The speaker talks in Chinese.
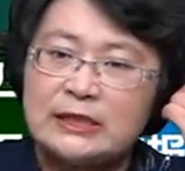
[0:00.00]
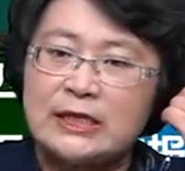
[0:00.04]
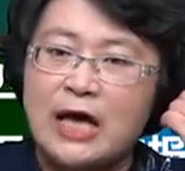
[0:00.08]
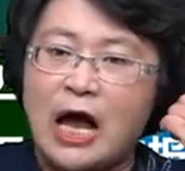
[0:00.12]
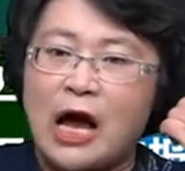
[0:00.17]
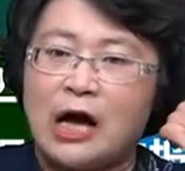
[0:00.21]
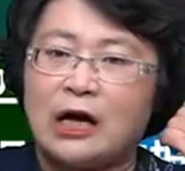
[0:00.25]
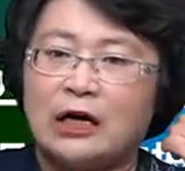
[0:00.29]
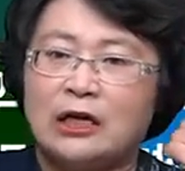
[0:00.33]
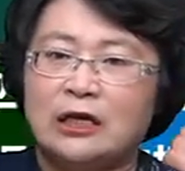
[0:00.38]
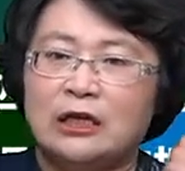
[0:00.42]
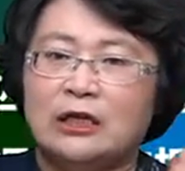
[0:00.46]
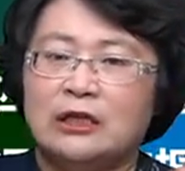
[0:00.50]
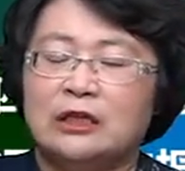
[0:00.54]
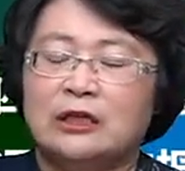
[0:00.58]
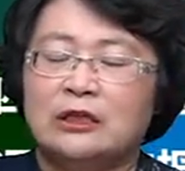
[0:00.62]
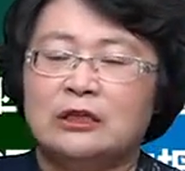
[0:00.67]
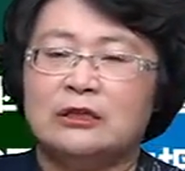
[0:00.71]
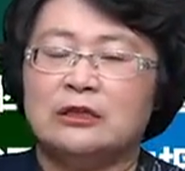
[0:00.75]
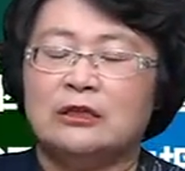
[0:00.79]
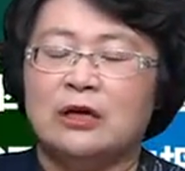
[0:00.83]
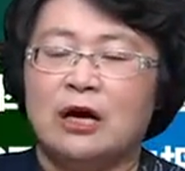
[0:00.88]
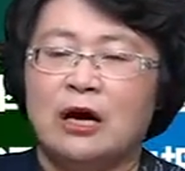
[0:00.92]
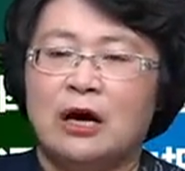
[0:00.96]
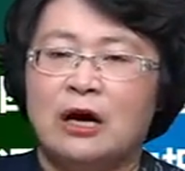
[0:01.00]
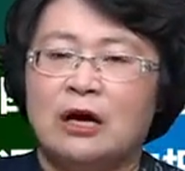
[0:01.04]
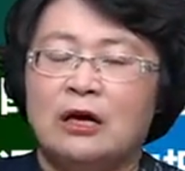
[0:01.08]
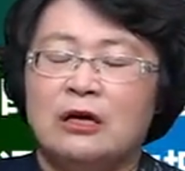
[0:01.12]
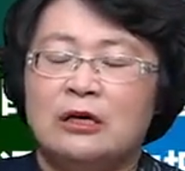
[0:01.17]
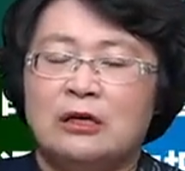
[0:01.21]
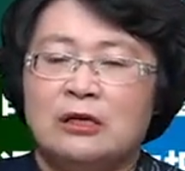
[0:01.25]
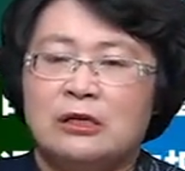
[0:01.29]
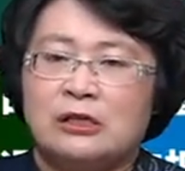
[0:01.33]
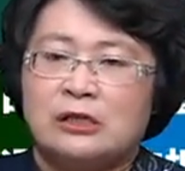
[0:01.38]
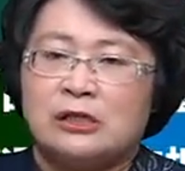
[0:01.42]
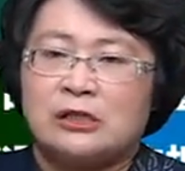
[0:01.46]
项和
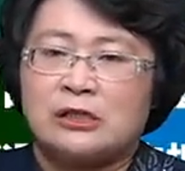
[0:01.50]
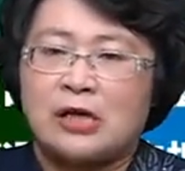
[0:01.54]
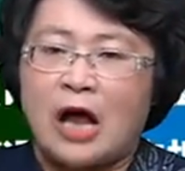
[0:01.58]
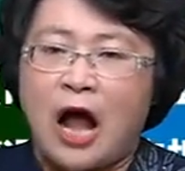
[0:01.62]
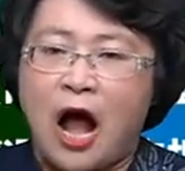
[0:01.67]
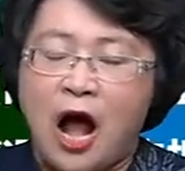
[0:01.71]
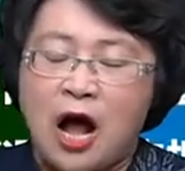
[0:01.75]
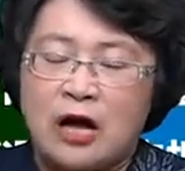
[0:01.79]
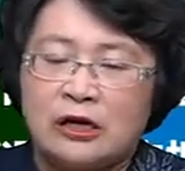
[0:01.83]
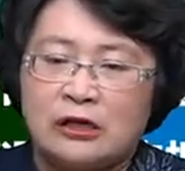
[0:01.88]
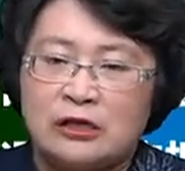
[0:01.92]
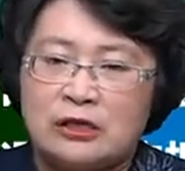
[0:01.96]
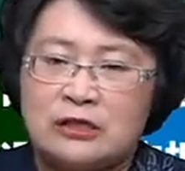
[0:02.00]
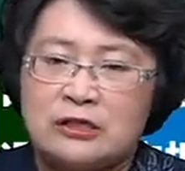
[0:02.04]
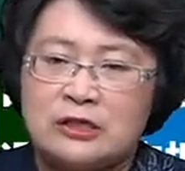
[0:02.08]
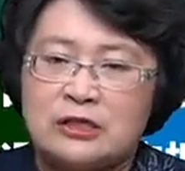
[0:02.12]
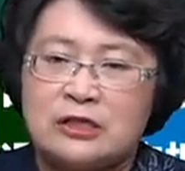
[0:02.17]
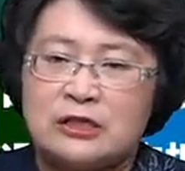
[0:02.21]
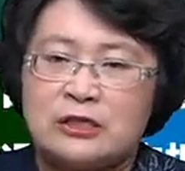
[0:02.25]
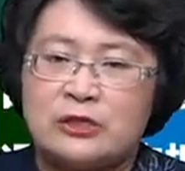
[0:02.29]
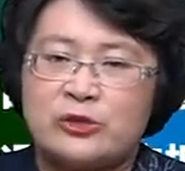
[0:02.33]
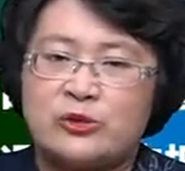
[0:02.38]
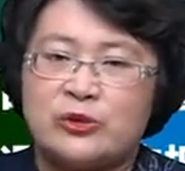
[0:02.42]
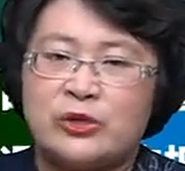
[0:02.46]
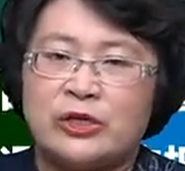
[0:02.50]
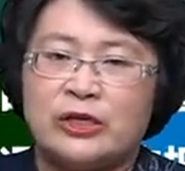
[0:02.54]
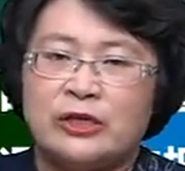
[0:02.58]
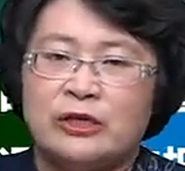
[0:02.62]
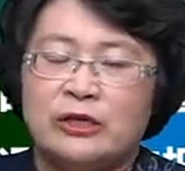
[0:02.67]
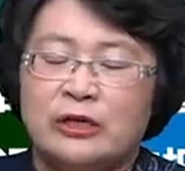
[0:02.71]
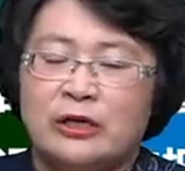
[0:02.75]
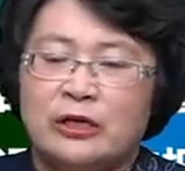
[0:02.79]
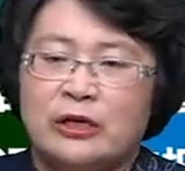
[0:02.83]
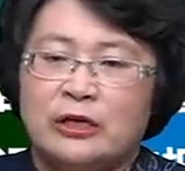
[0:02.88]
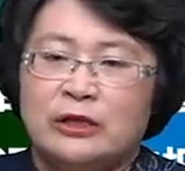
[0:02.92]
差额计税，